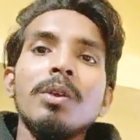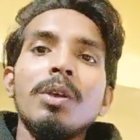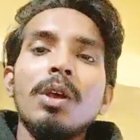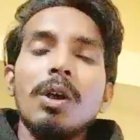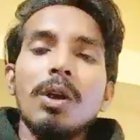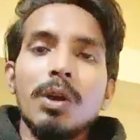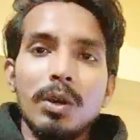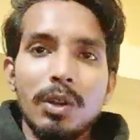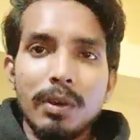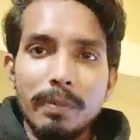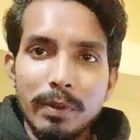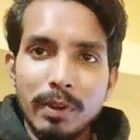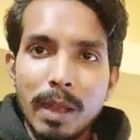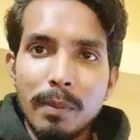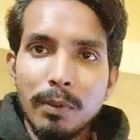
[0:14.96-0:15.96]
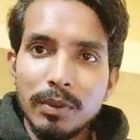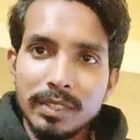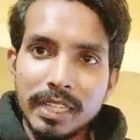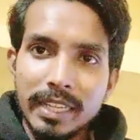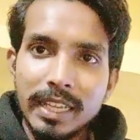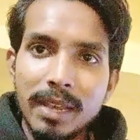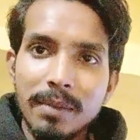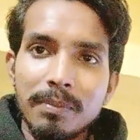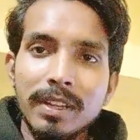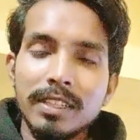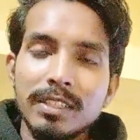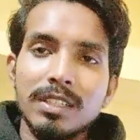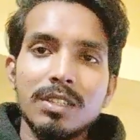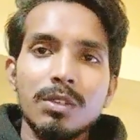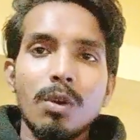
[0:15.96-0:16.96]
और आप, लोग जाइए अपना
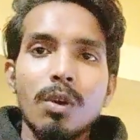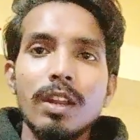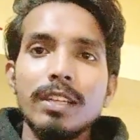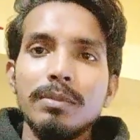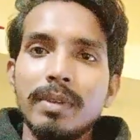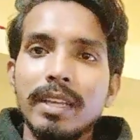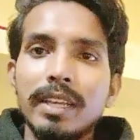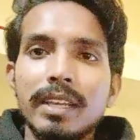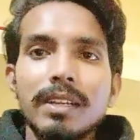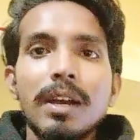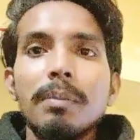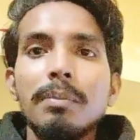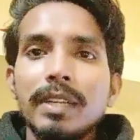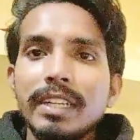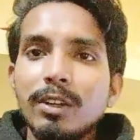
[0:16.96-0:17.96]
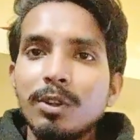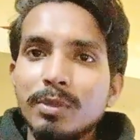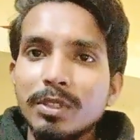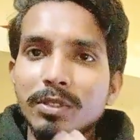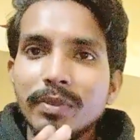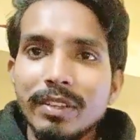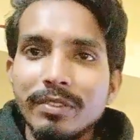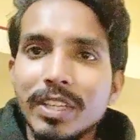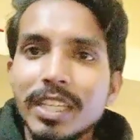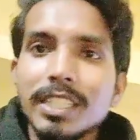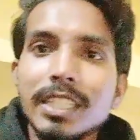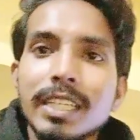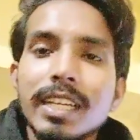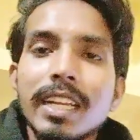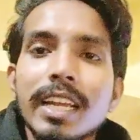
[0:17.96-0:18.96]
कॉलेज में अपने डॉक्यूमेंट्स
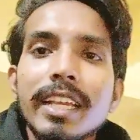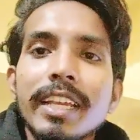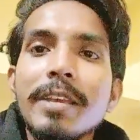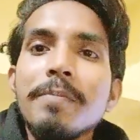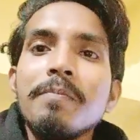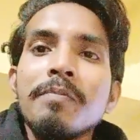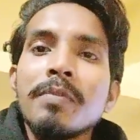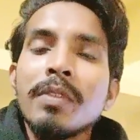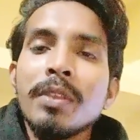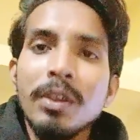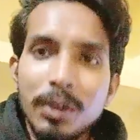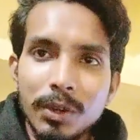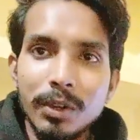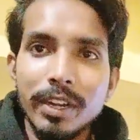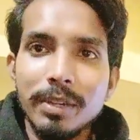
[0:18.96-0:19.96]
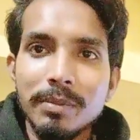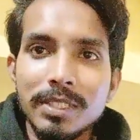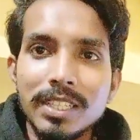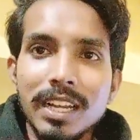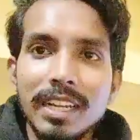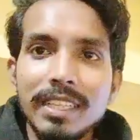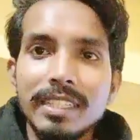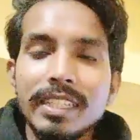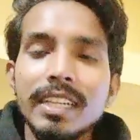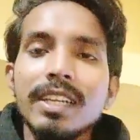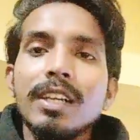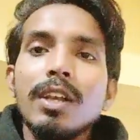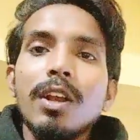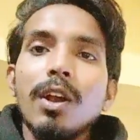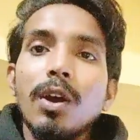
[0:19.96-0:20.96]
वेरीफिकेशन कराइए और एडमिशन लीजिए
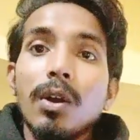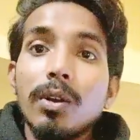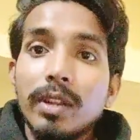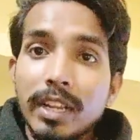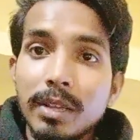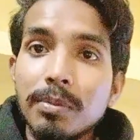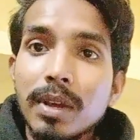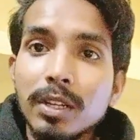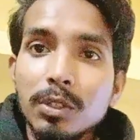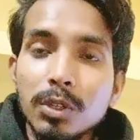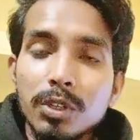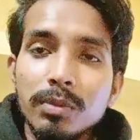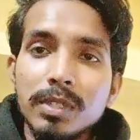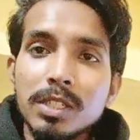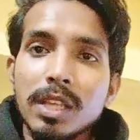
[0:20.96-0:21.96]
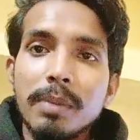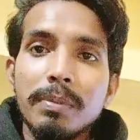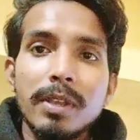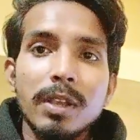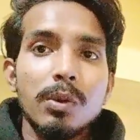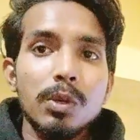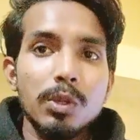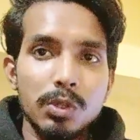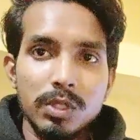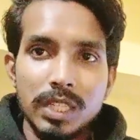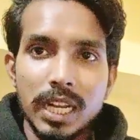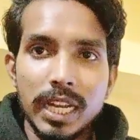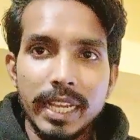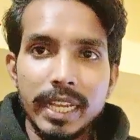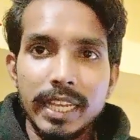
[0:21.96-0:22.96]
और रही बात डॉक्यूमेंट्स आपके कौन कौन से
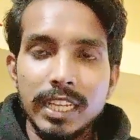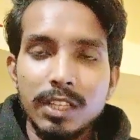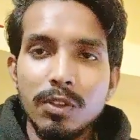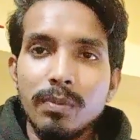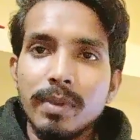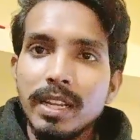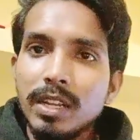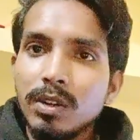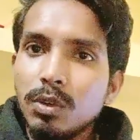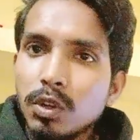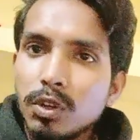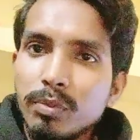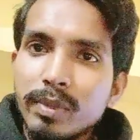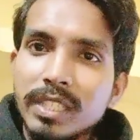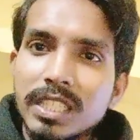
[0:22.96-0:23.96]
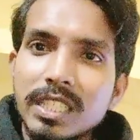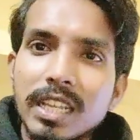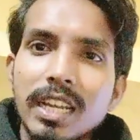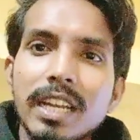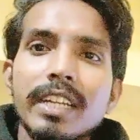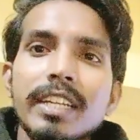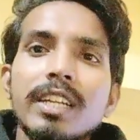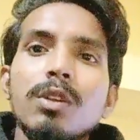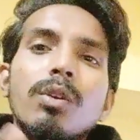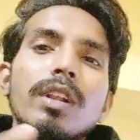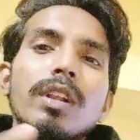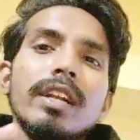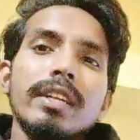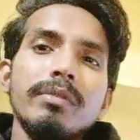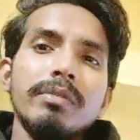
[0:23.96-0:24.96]
लगेंगे तो मैंने डॉक्यूमेंट्स से रिलेटेड
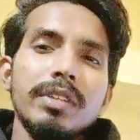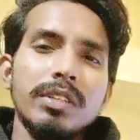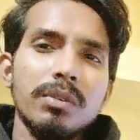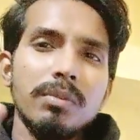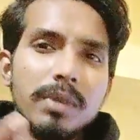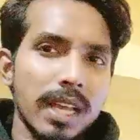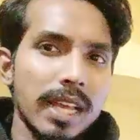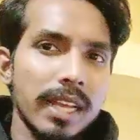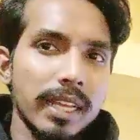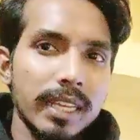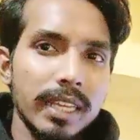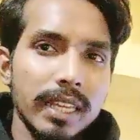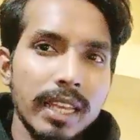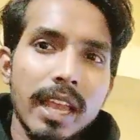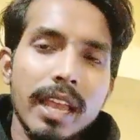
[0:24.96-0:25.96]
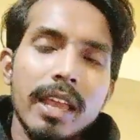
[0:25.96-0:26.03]
ऑलरेडी वीडियो बना रखी है